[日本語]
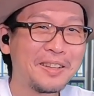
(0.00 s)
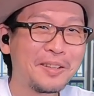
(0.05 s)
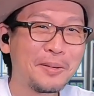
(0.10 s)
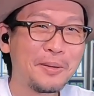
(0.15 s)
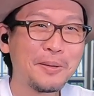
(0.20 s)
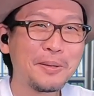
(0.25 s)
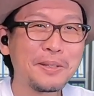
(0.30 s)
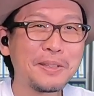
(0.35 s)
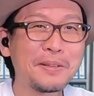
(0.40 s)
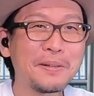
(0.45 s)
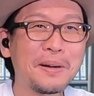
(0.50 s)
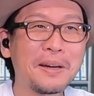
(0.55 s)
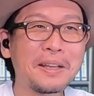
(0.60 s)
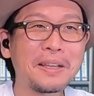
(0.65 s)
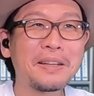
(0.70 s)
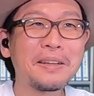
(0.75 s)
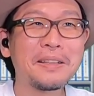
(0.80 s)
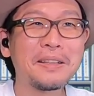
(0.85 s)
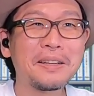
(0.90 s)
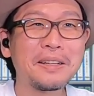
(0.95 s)
今季はあ
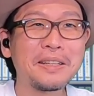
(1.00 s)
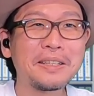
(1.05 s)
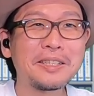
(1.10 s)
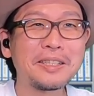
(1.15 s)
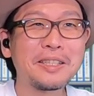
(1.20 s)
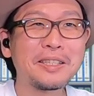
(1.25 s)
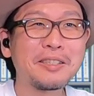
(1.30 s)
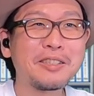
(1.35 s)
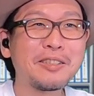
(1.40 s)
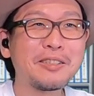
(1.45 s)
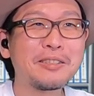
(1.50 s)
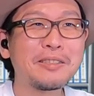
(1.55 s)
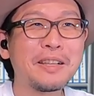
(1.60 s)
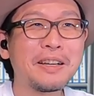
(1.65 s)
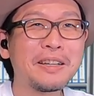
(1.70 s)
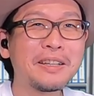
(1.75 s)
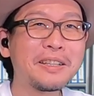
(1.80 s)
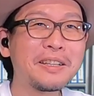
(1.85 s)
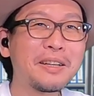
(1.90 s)
れかな活躍する流